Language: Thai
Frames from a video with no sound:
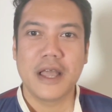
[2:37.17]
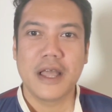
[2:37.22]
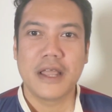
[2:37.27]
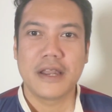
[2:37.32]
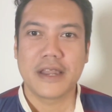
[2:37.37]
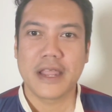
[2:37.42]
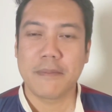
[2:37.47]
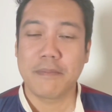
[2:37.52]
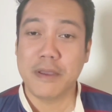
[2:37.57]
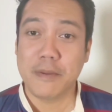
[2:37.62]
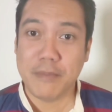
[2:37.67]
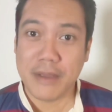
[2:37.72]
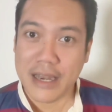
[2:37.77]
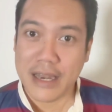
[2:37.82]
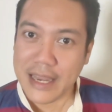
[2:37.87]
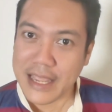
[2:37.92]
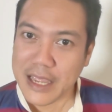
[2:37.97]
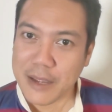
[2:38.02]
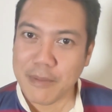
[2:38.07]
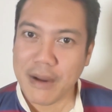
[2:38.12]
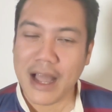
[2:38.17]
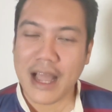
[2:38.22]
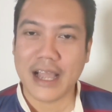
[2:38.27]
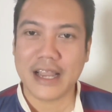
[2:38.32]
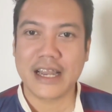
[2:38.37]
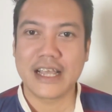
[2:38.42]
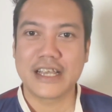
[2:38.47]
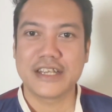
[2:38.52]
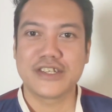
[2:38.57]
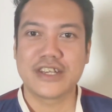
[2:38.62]
ในพรีเมียร์ลีกบ้าง
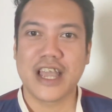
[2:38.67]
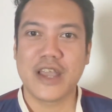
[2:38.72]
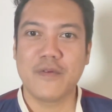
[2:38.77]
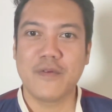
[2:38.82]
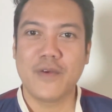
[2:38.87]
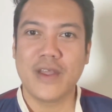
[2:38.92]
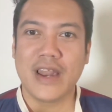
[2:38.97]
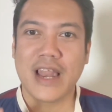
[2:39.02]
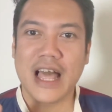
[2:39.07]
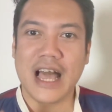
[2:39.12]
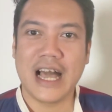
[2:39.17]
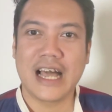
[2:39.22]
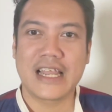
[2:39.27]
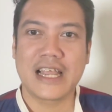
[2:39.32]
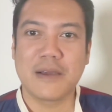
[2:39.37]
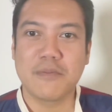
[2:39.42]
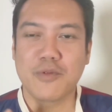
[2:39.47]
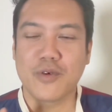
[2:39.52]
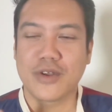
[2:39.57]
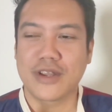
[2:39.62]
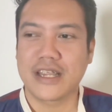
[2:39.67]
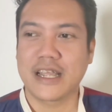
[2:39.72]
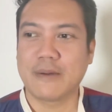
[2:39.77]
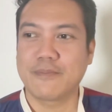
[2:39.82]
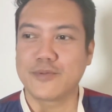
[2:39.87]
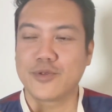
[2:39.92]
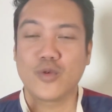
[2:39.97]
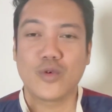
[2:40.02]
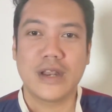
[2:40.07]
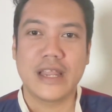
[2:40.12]
นะใช้เวลาทั้งหมดกับ
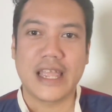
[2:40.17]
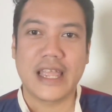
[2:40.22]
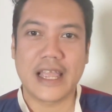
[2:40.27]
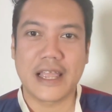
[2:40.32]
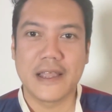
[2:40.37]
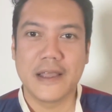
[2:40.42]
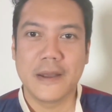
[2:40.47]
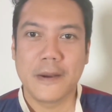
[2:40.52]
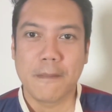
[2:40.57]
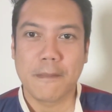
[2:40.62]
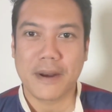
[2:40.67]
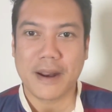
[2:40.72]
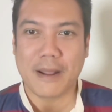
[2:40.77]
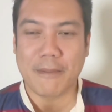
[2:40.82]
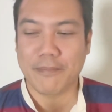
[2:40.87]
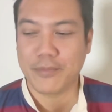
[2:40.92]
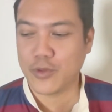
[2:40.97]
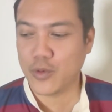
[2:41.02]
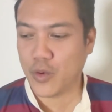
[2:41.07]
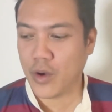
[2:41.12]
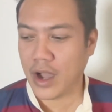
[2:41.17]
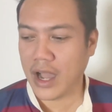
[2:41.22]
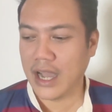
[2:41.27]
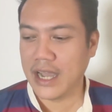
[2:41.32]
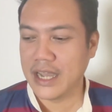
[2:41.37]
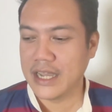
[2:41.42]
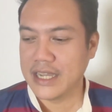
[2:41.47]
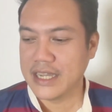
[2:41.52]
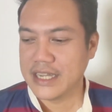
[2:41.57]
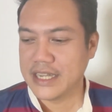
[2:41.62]
ทุกลีกปรับตัว
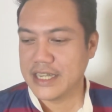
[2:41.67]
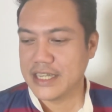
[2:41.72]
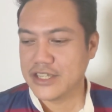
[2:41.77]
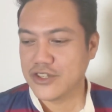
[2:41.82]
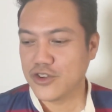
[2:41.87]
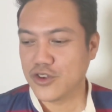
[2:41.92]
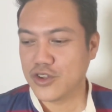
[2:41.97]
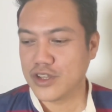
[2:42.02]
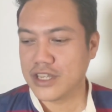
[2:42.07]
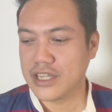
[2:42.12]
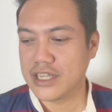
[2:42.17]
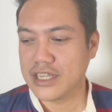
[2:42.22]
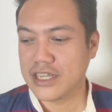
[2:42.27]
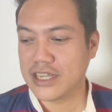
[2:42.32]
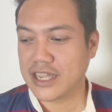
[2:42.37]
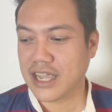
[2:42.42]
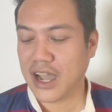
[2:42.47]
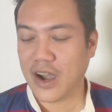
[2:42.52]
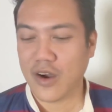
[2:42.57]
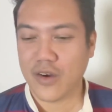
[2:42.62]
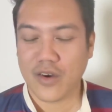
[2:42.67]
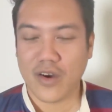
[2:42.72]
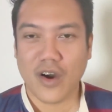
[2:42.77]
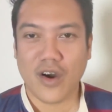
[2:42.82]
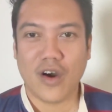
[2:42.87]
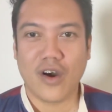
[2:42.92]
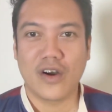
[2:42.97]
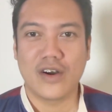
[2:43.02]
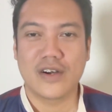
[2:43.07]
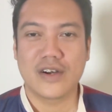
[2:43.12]
จนเขาก็
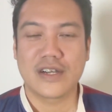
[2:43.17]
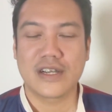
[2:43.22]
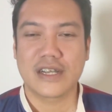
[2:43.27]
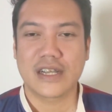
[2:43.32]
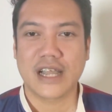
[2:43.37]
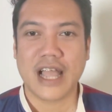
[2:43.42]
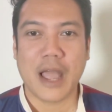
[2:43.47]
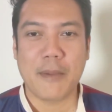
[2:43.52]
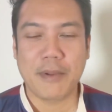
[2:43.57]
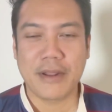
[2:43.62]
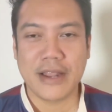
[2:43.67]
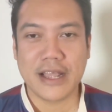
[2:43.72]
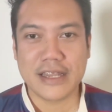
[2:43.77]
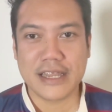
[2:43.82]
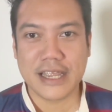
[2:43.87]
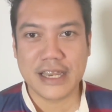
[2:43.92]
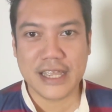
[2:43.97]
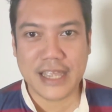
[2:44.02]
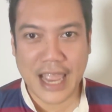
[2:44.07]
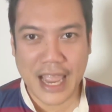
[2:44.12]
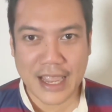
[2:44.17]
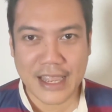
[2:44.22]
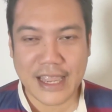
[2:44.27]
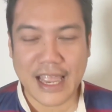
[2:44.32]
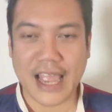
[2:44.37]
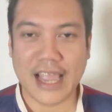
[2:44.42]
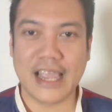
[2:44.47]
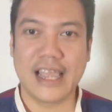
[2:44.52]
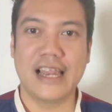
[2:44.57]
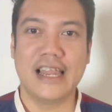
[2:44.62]
กลายเป็นนักเตะที่แข็งแกร่
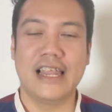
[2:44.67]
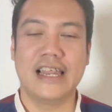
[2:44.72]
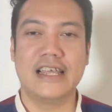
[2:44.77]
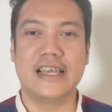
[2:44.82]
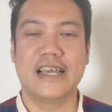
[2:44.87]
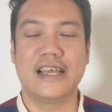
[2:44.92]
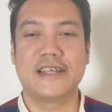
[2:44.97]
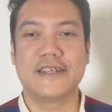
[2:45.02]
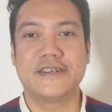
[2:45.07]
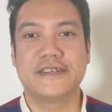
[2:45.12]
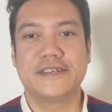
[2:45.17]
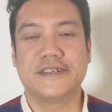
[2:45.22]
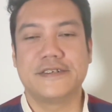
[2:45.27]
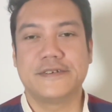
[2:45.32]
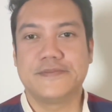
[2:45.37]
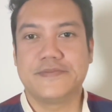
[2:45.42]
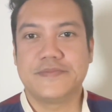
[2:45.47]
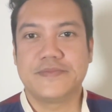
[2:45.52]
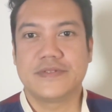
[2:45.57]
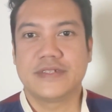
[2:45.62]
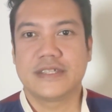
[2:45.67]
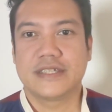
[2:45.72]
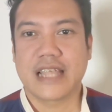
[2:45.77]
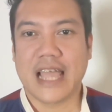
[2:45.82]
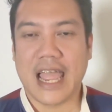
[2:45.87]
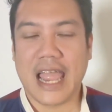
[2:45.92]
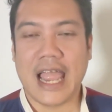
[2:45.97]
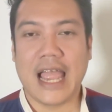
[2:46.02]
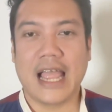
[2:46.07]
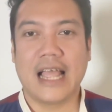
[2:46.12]
งขึ้นเรื่อยๆ
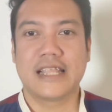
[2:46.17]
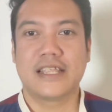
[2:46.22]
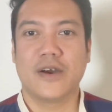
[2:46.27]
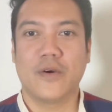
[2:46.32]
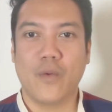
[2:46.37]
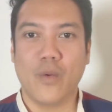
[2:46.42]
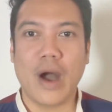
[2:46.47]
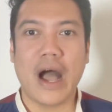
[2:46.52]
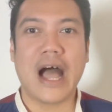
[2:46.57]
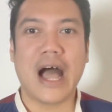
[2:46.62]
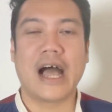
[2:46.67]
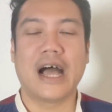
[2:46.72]
แต่ถ้าว่า